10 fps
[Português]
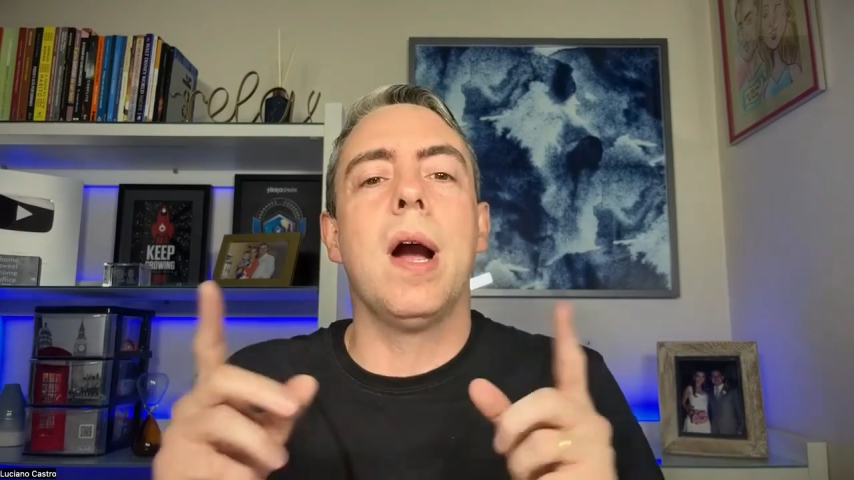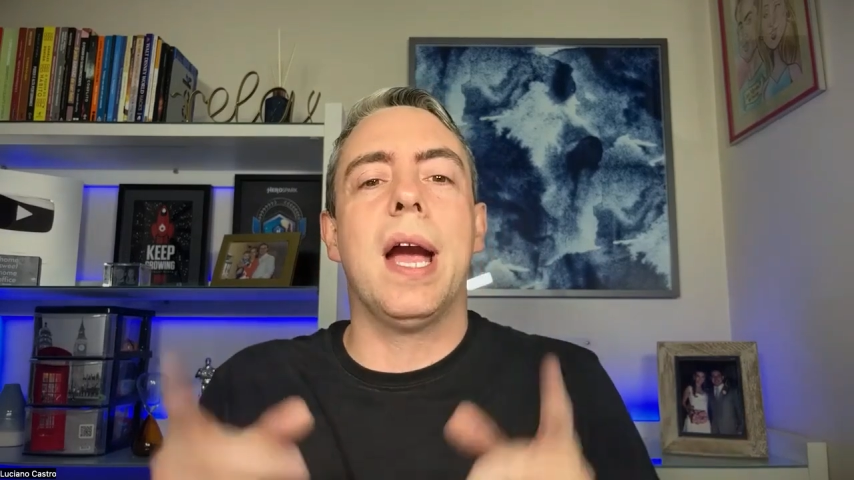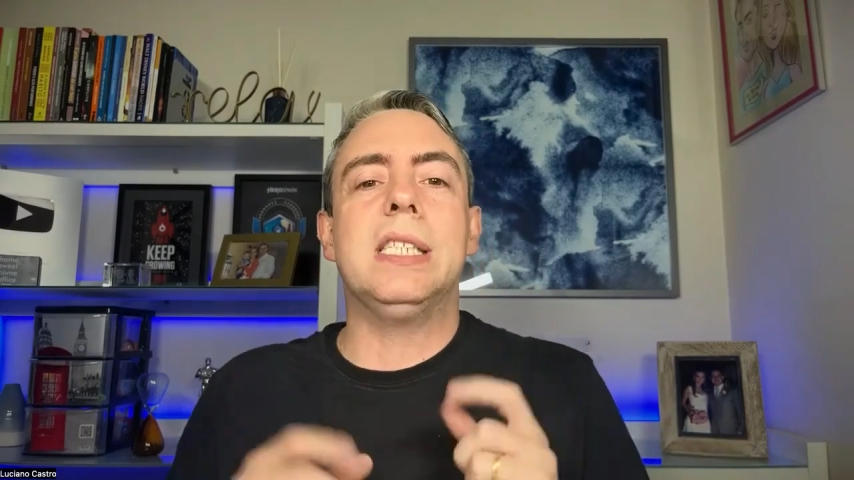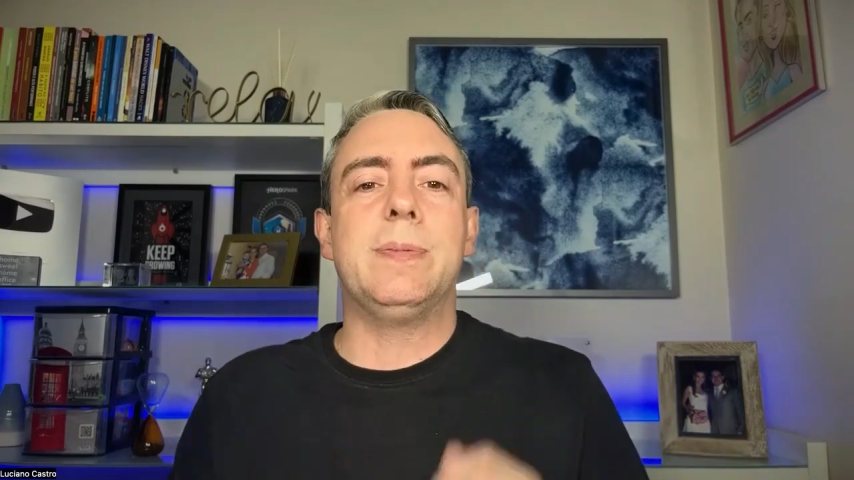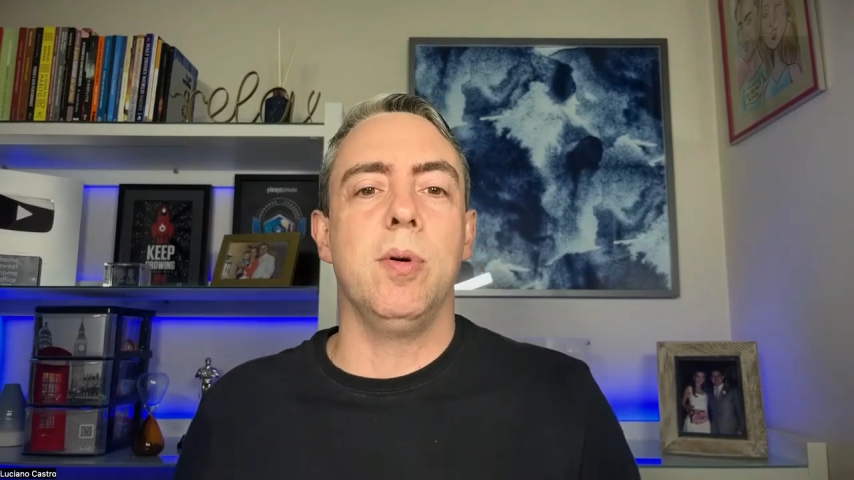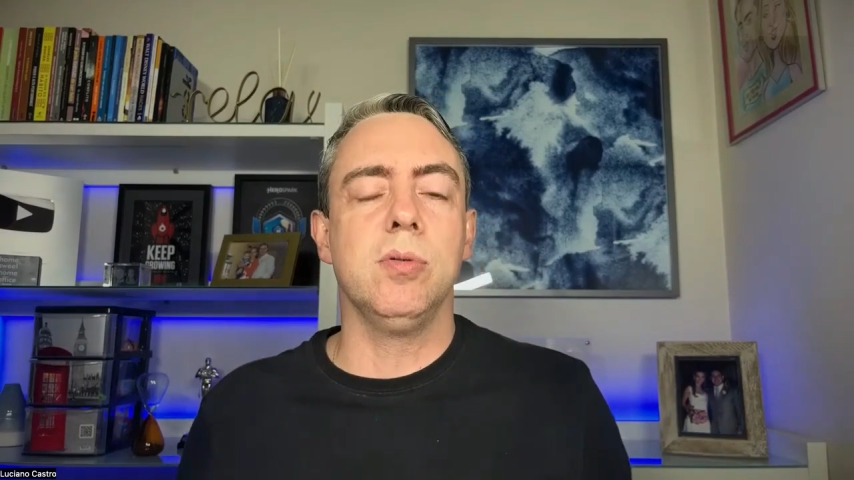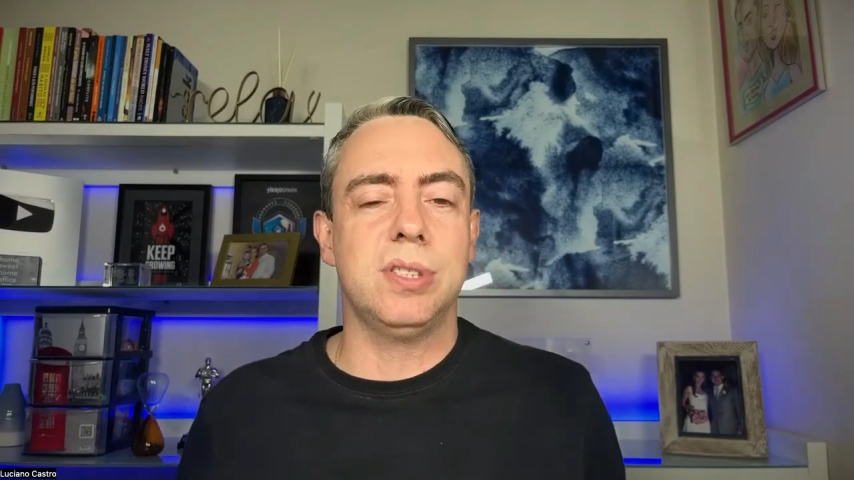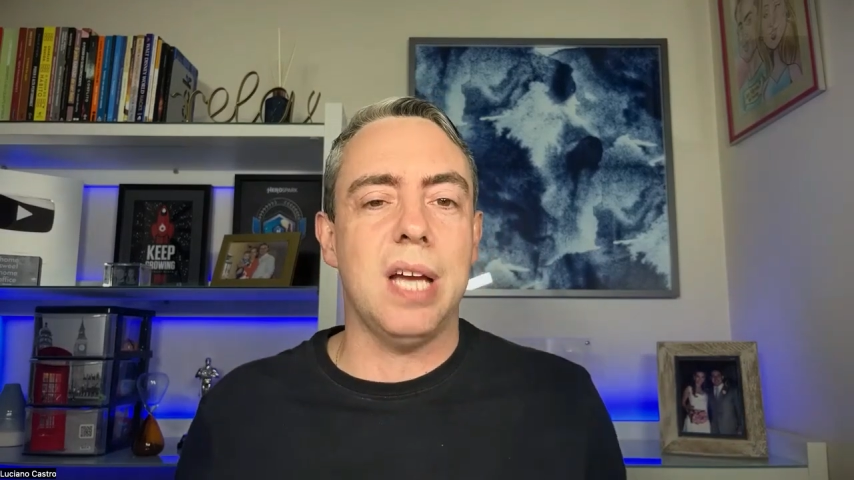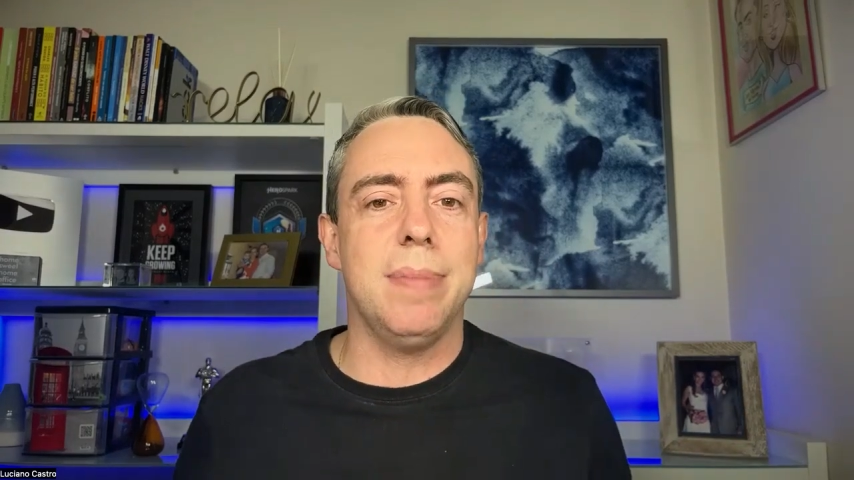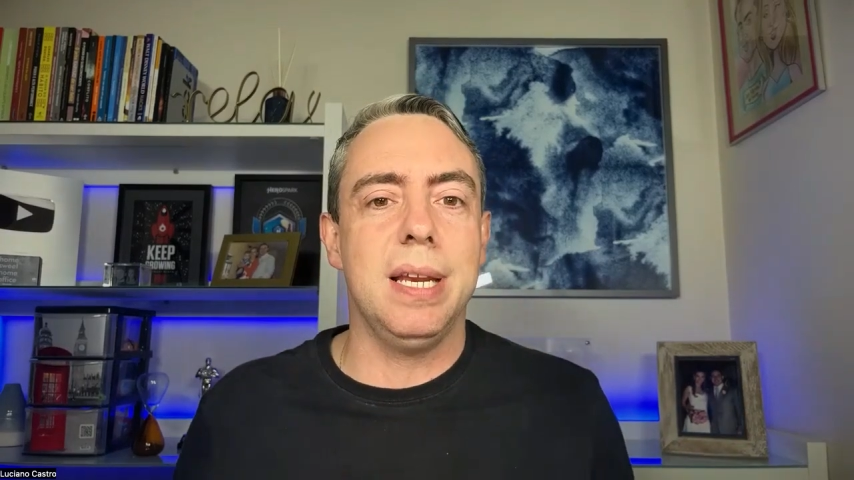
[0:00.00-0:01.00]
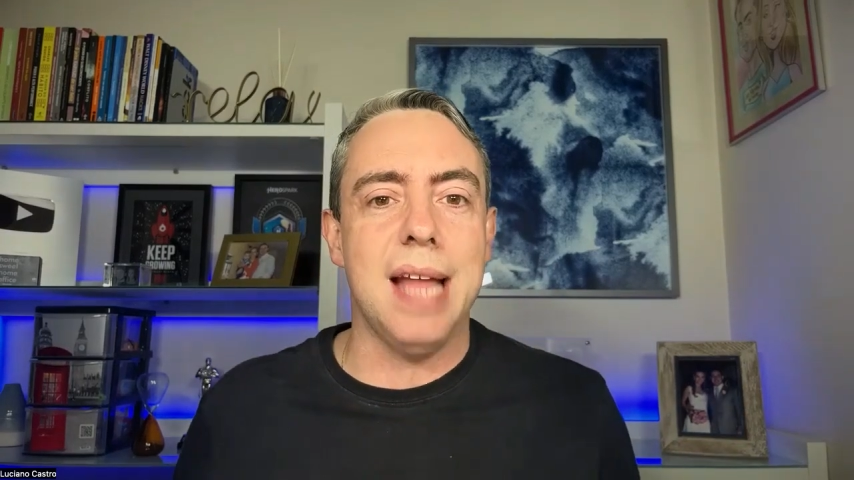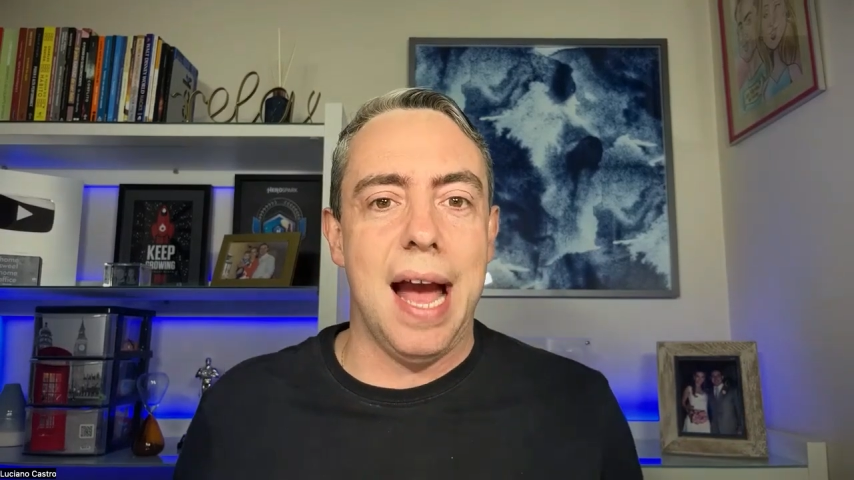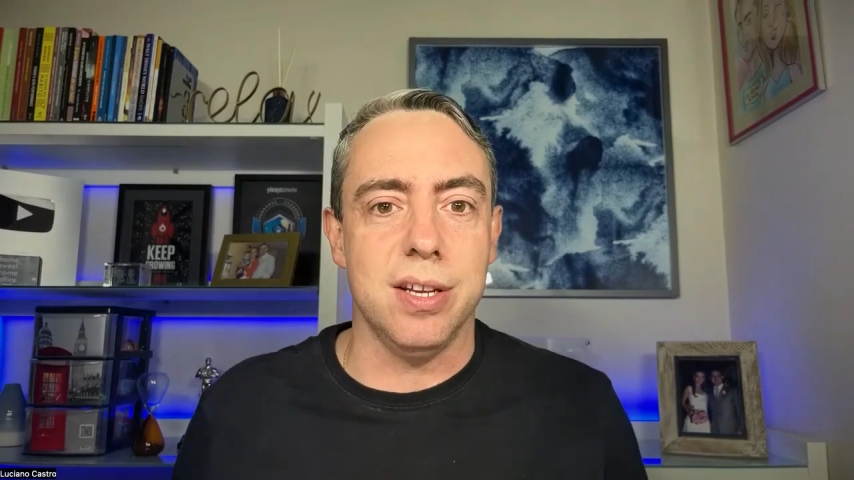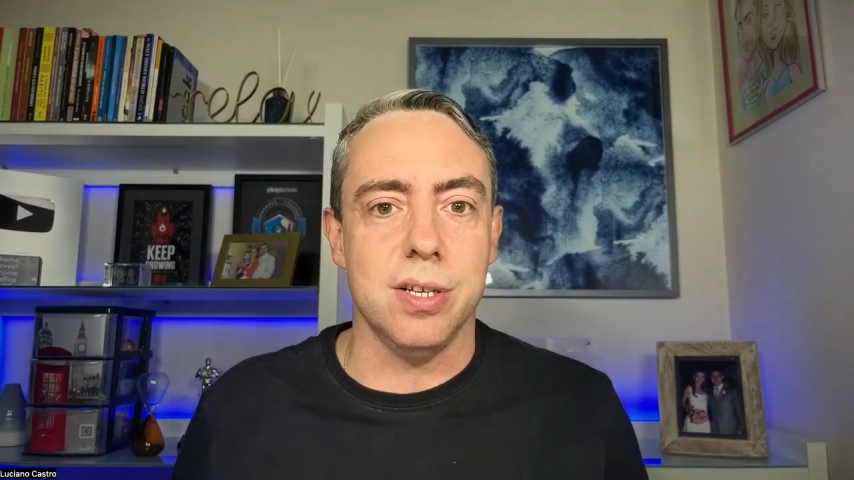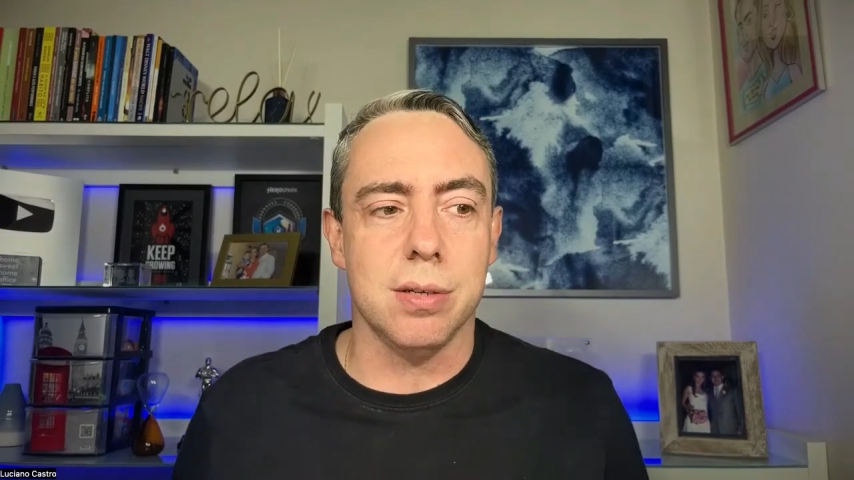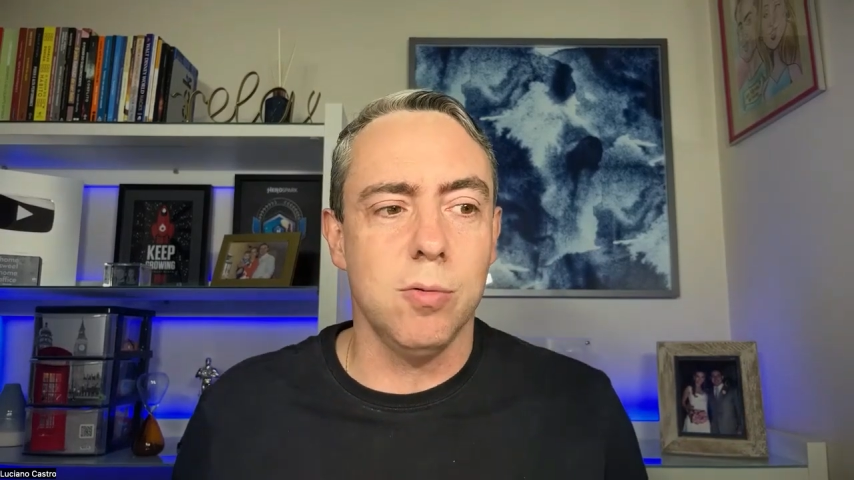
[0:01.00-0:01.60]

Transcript: responsabilidade.